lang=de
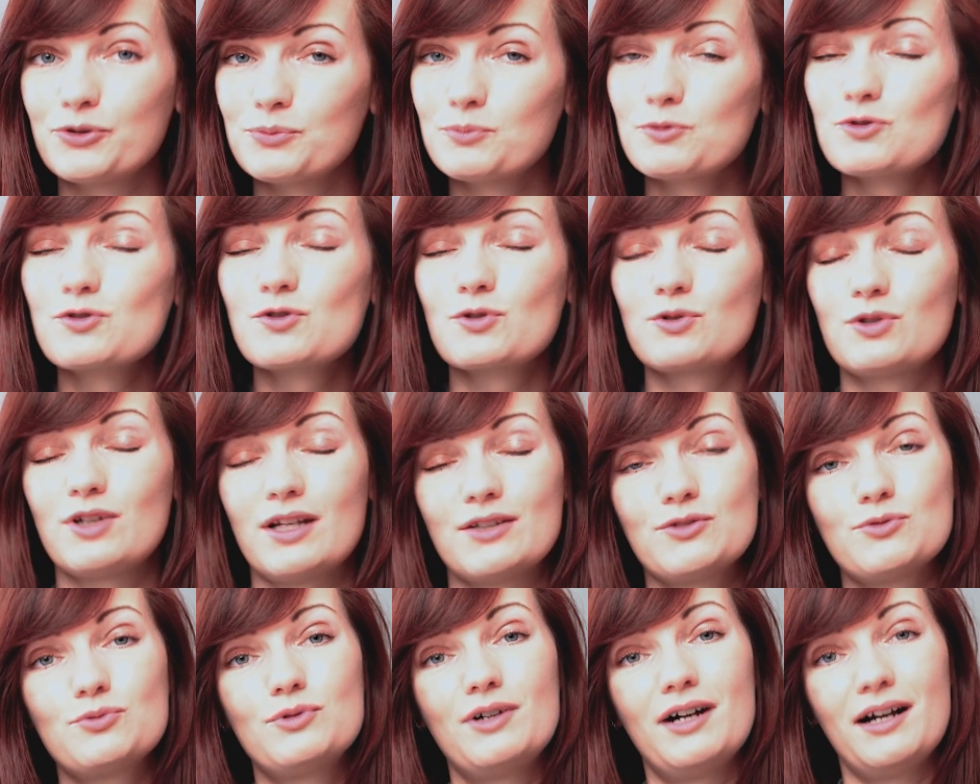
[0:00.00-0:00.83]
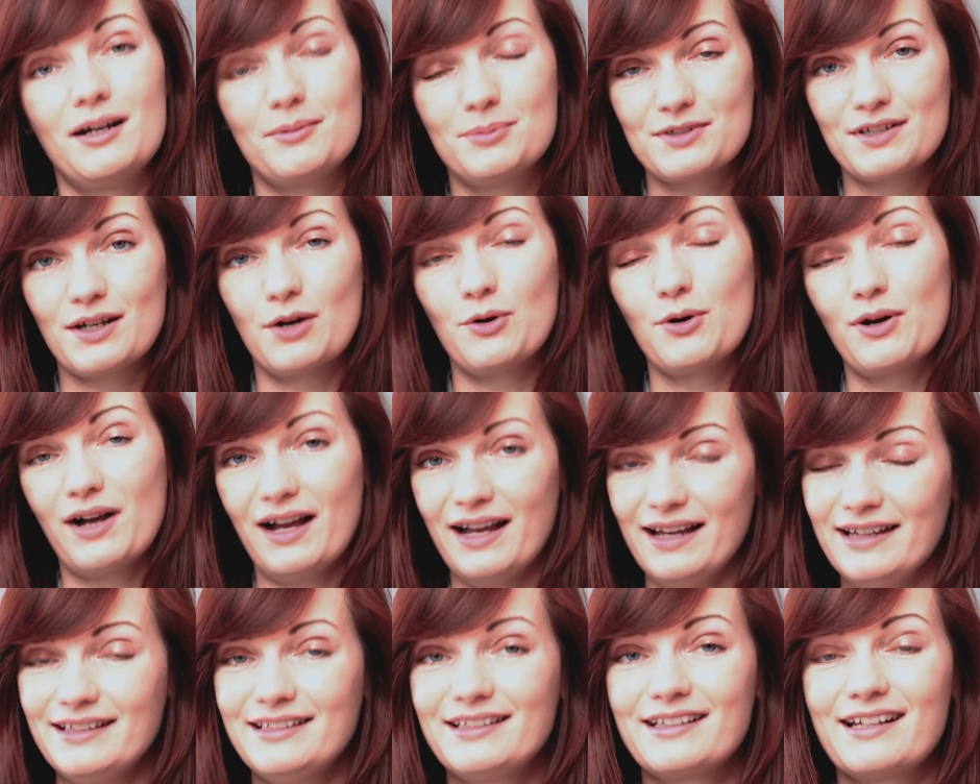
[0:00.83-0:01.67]
und Muskulatur habe ich auch
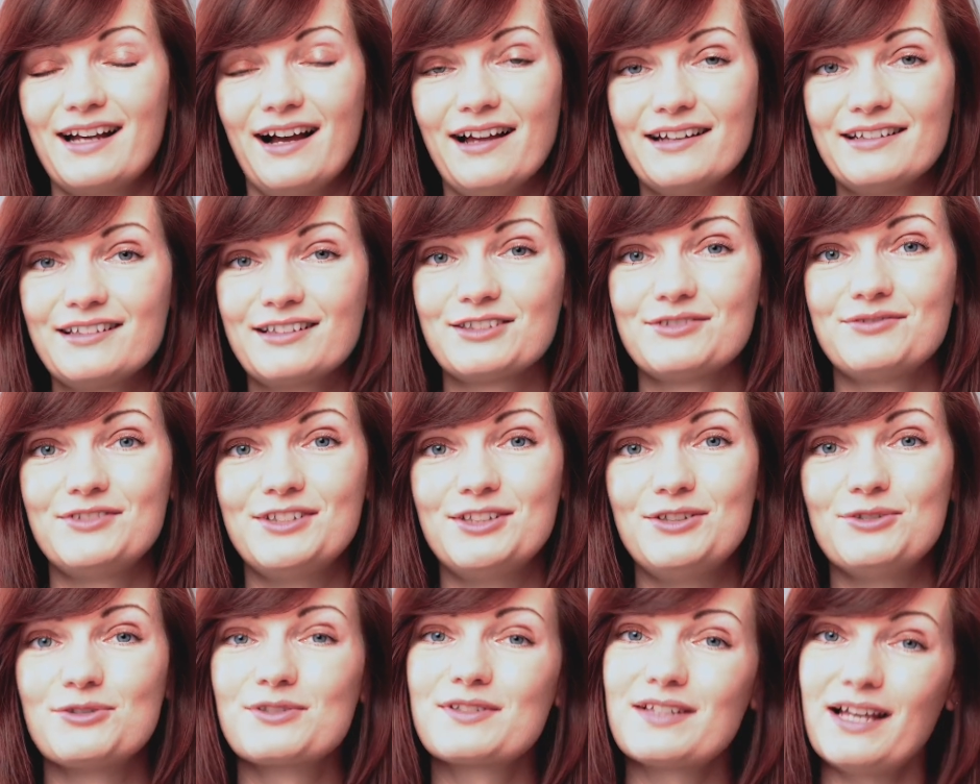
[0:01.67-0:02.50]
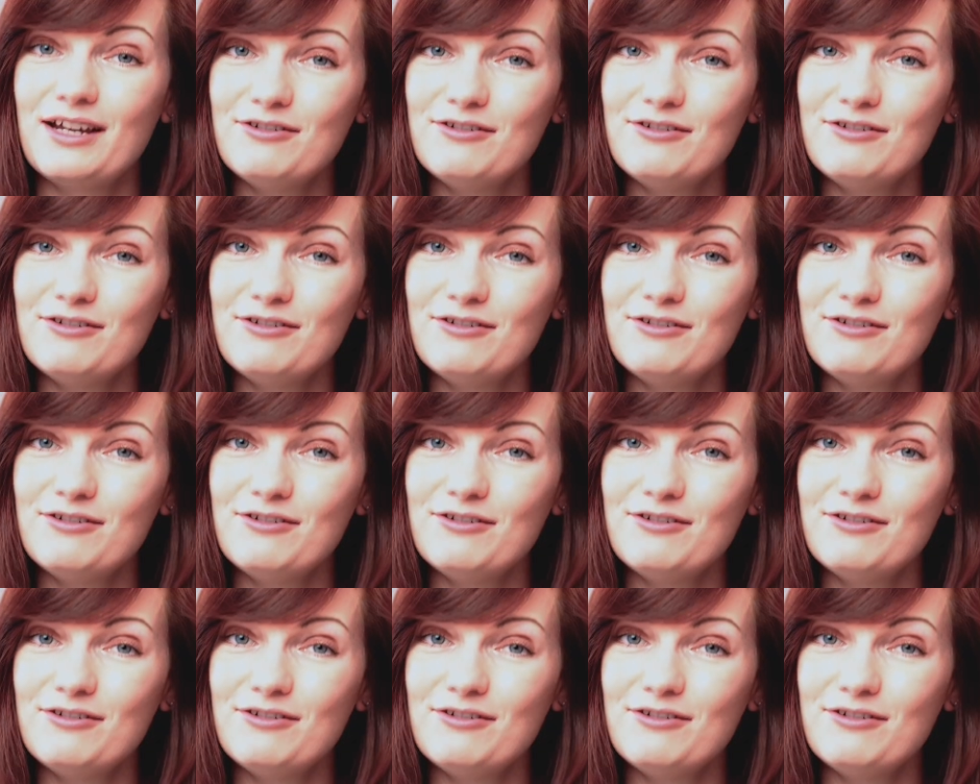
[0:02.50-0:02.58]
einige andere Videos.